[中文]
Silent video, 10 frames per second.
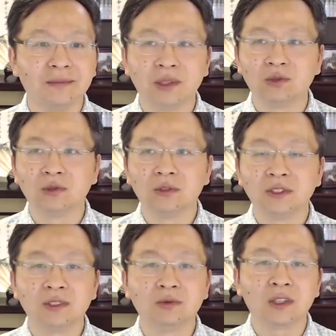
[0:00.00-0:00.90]
比如
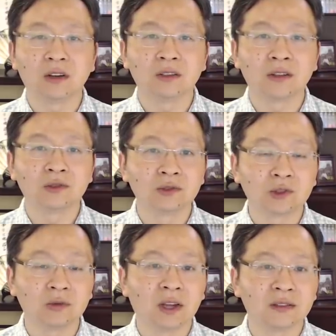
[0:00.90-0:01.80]
基督教当中
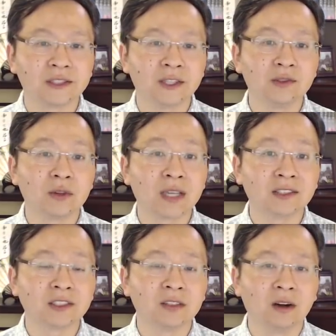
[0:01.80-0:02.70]
重要的神学家
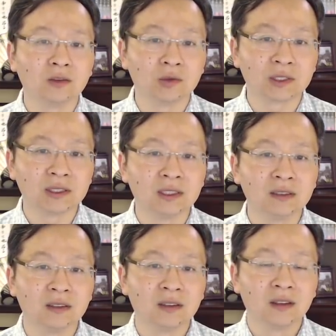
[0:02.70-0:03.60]
圣奥古斯
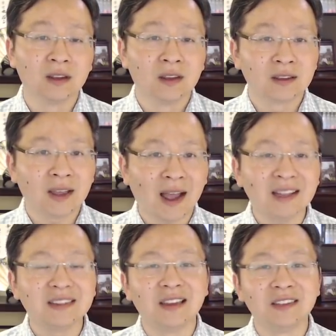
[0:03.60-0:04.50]
丁，
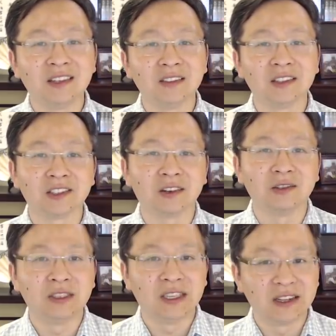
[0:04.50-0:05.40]
他年轻的时
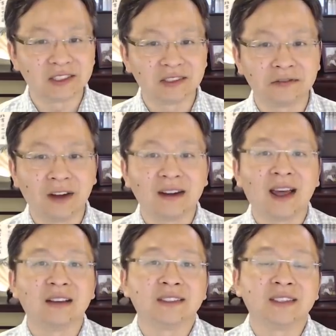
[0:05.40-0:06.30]
候也是放
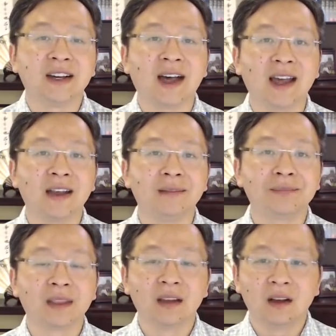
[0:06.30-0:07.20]
浪形骸啊。
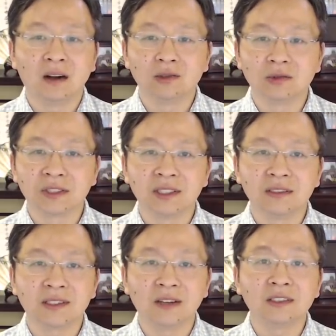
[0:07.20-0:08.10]
奥古斯
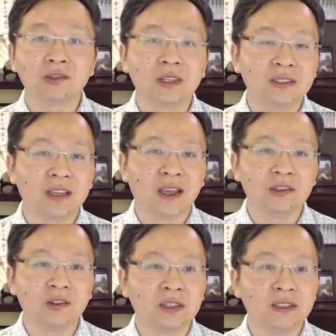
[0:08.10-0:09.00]
丁三十岁以前
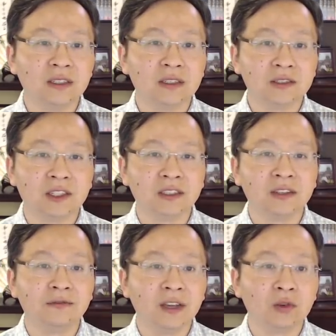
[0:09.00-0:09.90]
就和一个情
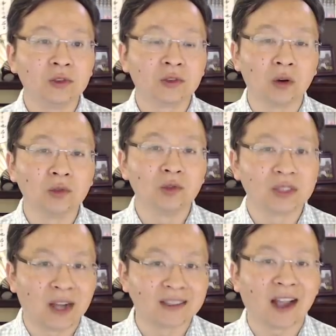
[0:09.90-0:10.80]
人未婚同居
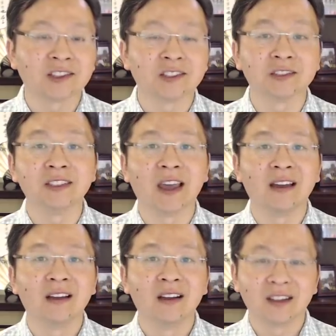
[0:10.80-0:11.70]
长达十
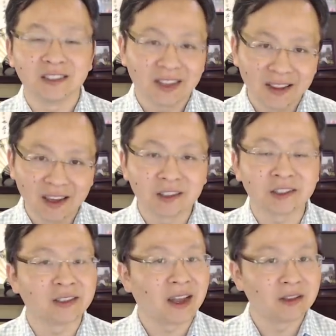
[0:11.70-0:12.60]
年啊，这在那个
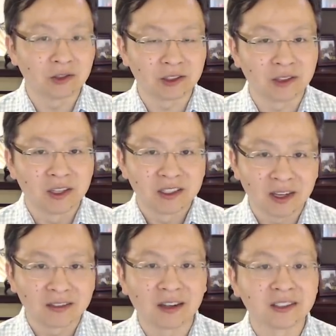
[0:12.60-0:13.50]
时代就是
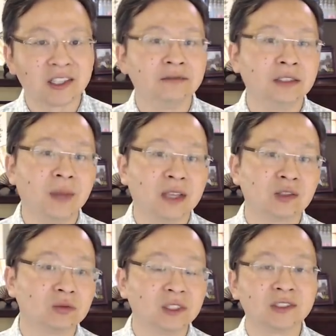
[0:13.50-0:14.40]
相当伤风败
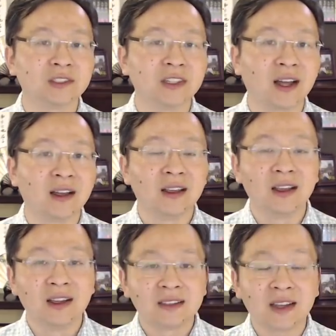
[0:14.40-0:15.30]
俗的事情了。
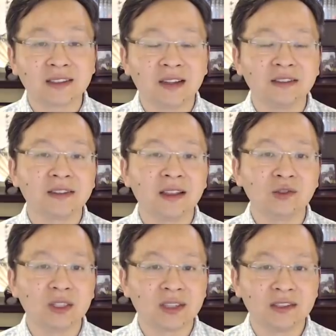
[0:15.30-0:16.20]
他三十三
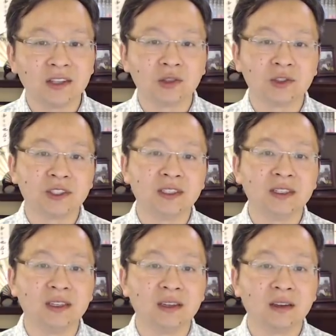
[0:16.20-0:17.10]
岁才接受洗
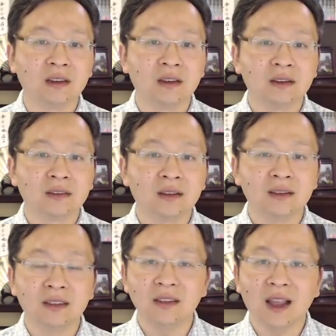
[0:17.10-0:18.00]
礼，
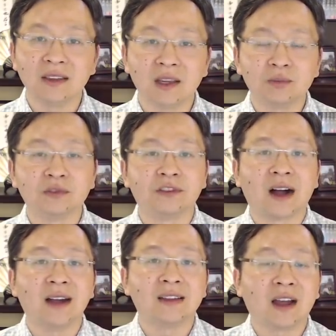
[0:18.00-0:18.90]
但那那也不
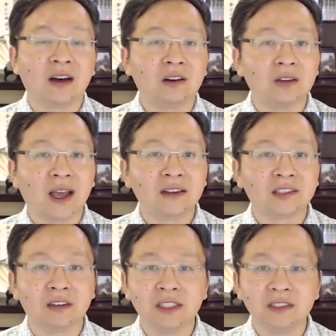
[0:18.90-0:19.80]
妨碍他后来
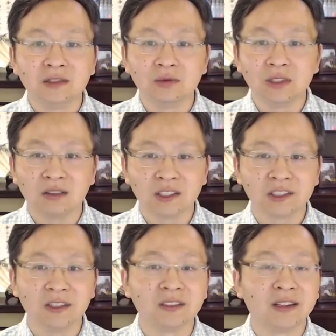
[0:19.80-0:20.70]
成为基督教的
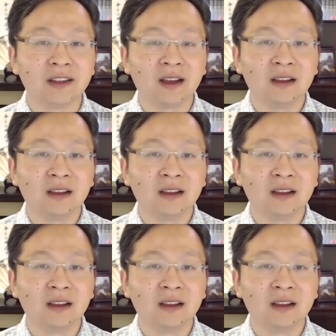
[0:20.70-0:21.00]
圣人呢。